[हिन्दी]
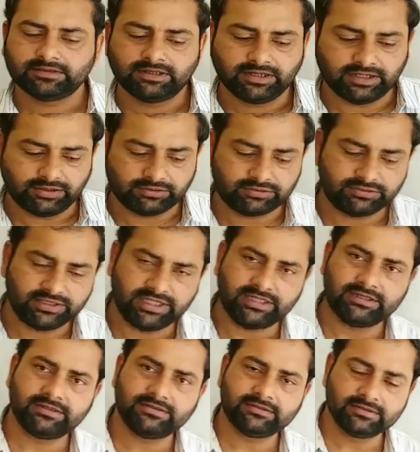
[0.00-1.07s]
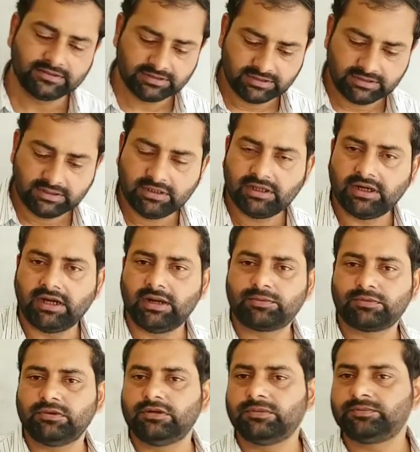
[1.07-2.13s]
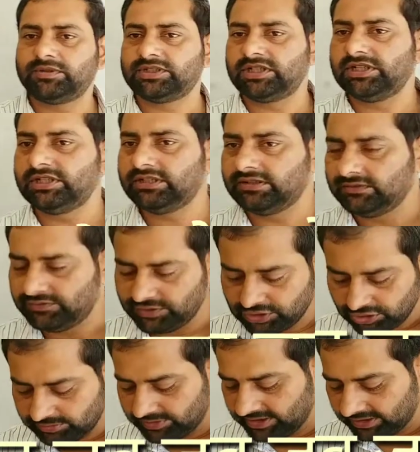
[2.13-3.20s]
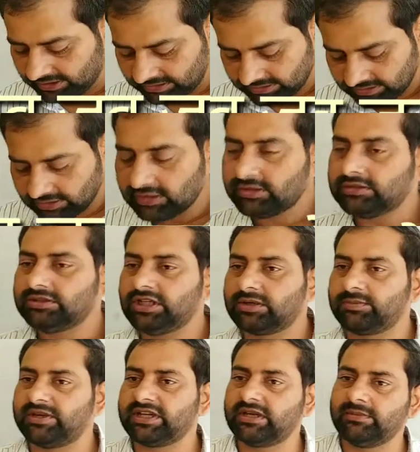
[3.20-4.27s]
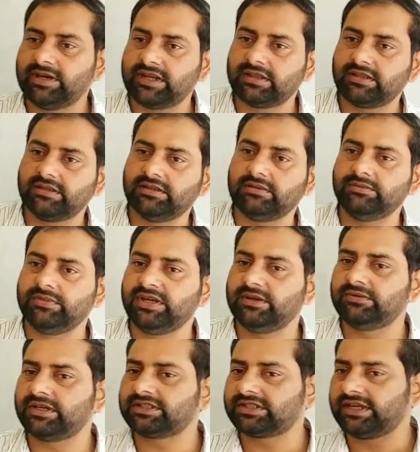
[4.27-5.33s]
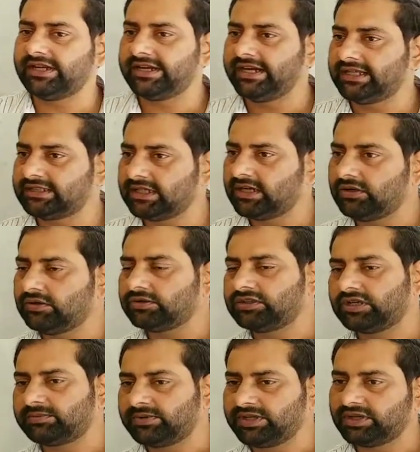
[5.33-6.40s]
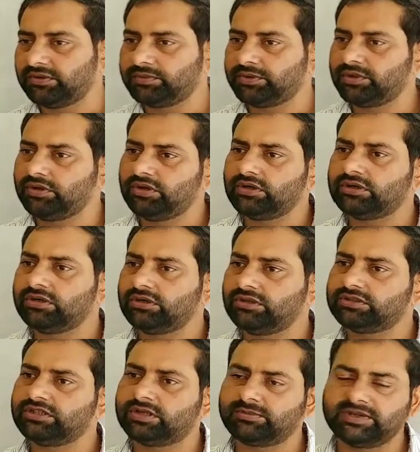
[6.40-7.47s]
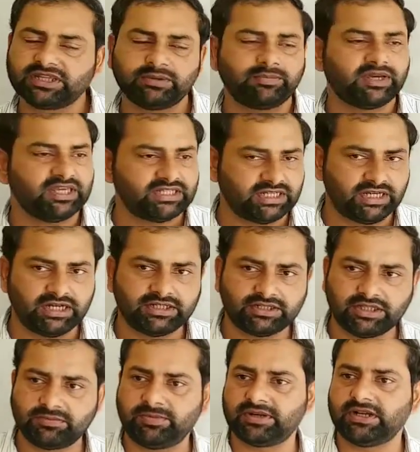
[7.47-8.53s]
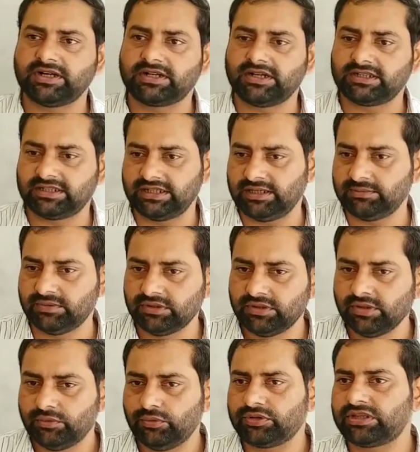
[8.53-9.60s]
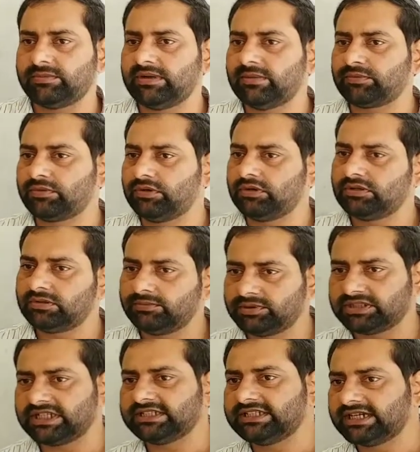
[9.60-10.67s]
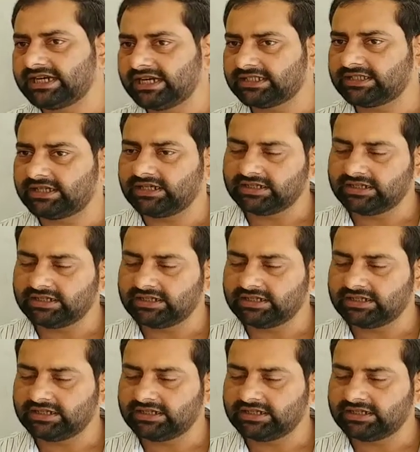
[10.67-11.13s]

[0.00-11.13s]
हेलो स्टूडेंट आपको पिछली वीडियो में दर्पण के बारे से मैं अवगत कराया गया था और दर्पण के उपयोग और दर्पण की पहचान किस प्रकार करते हैं हम वो सब आपको बता दिया गया था